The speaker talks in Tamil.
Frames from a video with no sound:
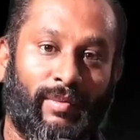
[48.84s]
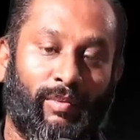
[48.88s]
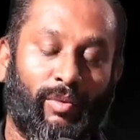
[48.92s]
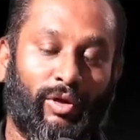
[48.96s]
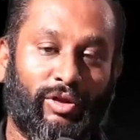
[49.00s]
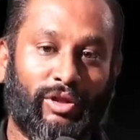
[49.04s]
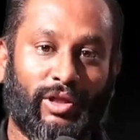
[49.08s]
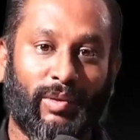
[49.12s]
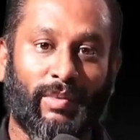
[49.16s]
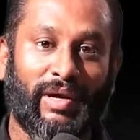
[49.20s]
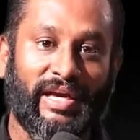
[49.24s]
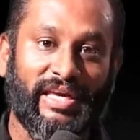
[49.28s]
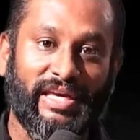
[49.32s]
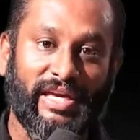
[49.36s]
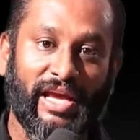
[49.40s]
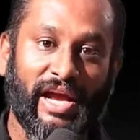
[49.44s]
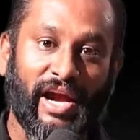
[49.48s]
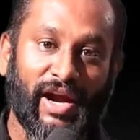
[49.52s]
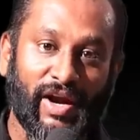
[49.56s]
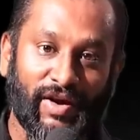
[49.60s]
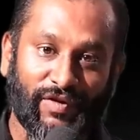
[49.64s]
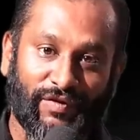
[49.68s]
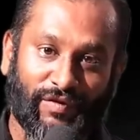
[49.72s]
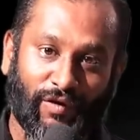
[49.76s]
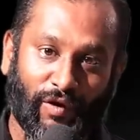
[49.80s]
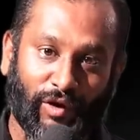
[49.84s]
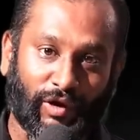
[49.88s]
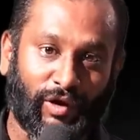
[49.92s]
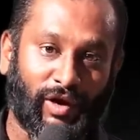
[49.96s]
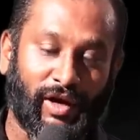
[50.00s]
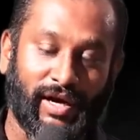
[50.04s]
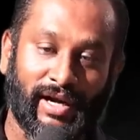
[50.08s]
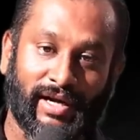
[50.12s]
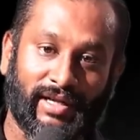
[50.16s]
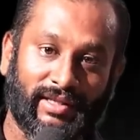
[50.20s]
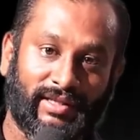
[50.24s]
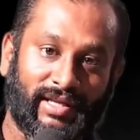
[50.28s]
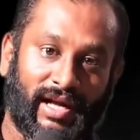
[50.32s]
மொத்தமாக ஏழு ஃபோட்டோ
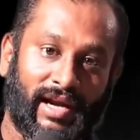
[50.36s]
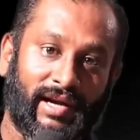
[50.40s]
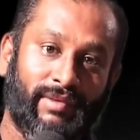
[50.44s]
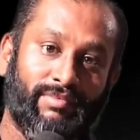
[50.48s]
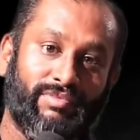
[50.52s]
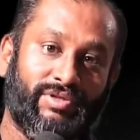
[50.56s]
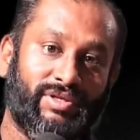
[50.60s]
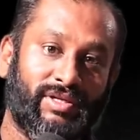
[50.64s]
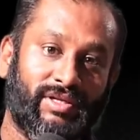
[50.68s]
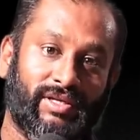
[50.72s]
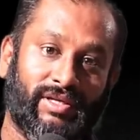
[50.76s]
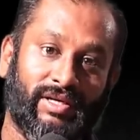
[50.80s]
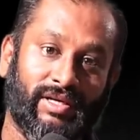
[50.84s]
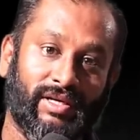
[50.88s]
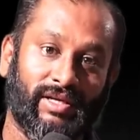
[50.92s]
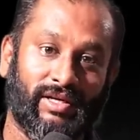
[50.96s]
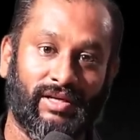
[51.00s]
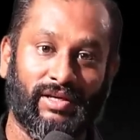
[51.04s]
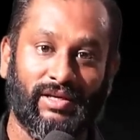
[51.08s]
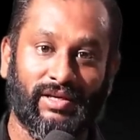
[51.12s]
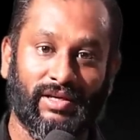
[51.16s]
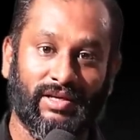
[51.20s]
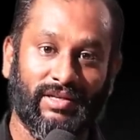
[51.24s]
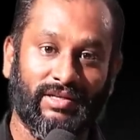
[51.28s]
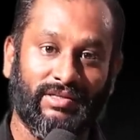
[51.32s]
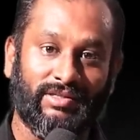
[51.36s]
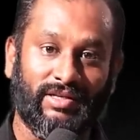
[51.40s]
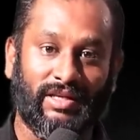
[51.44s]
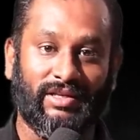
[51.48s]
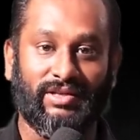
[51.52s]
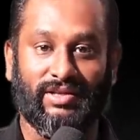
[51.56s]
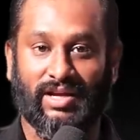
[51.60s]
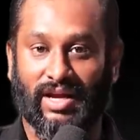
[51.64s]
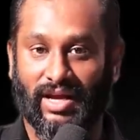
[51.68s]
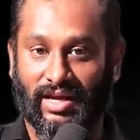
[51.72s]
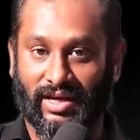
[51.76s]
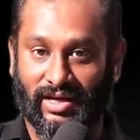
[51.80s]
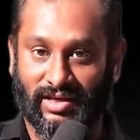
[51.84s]
எடுத்து அனுப்பிச்சிருக்கு
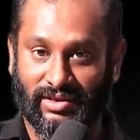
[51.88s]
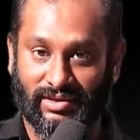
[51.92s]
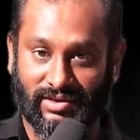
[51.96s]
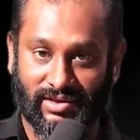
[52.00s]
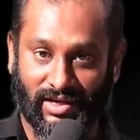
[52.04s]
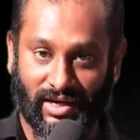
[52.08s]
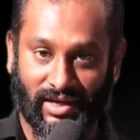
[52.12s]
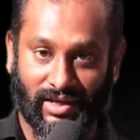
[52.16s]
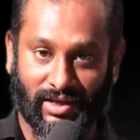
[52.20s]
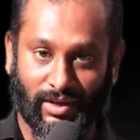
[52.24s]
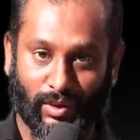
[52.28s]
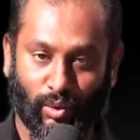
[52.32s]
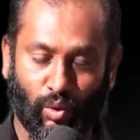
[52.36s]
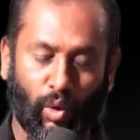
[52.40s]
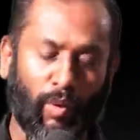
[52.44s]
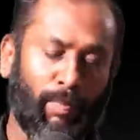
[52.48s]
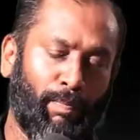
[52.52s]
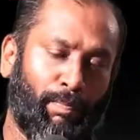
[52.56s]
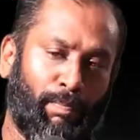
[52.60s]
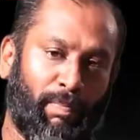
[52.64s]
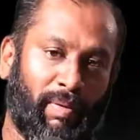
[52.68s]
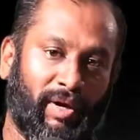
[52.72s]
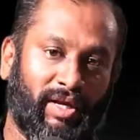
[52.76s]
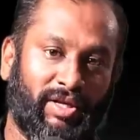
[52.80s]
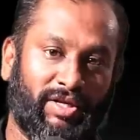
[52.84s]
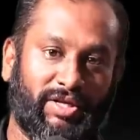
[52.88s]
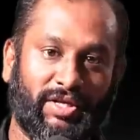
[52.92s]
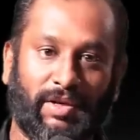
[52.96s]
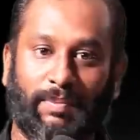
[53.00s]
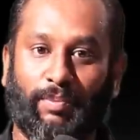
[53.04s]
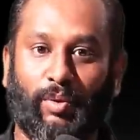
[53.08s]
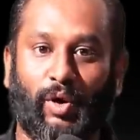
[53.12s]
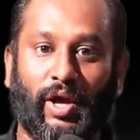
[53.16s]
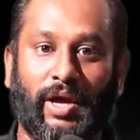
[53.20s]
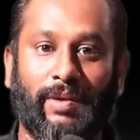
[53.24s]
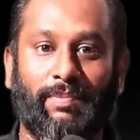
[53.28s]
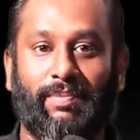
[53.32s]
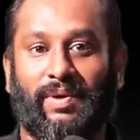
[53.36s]
சந்திராயன் த்ரீ ஒப்பற்ற
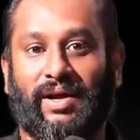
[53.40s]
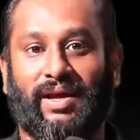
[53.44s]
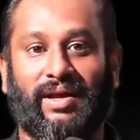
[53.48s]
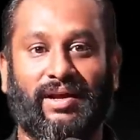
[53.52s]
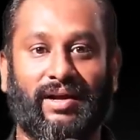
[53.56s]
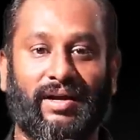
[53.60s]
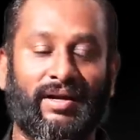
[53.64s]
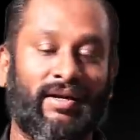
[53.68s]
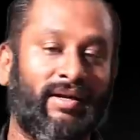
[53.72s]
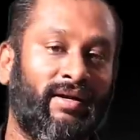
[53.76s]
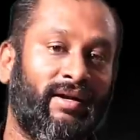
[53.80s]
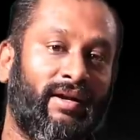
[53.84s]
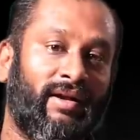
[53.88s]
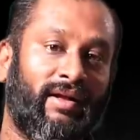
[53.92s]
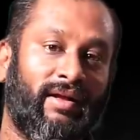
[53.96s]
புகைப்படங்கள்